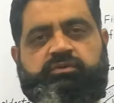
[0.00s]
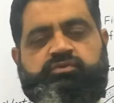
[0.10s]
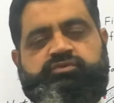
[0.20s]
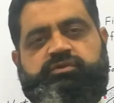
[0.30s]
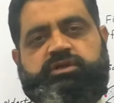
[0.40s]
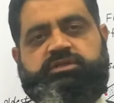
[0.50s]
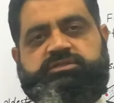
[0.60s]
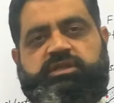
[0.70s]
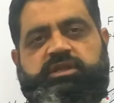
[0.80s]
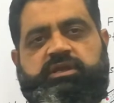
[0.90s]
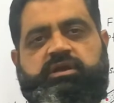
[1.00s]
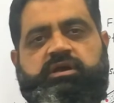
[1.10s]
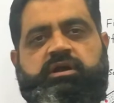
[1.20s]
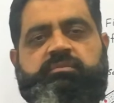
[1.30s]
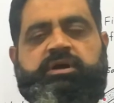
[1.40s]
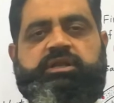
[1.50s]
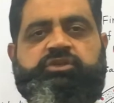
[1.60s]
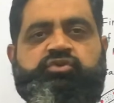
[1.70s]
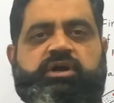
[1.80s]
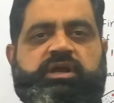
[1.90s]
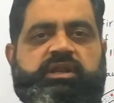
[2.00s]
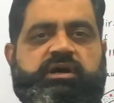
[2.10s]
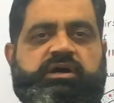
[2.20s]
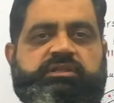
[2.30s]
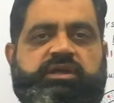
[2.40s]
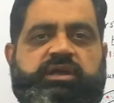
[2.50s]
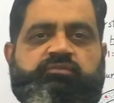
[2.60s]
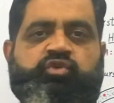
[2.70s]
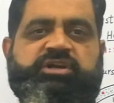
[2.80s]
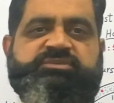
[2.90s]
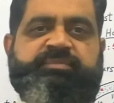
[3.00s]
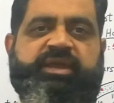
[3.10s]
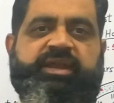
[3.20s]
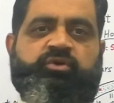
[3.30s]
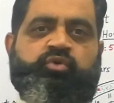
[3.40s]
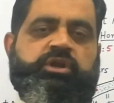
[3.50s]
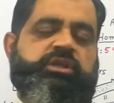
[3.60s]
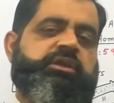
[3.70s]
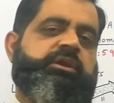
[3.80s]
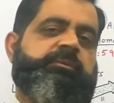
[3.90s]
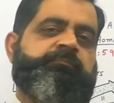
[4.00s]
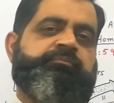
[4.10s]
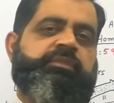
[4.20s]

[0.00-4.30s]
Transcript: उस वक़्त से लेकर हमारी जो कायनात है वो एक्सपेंड हो रही है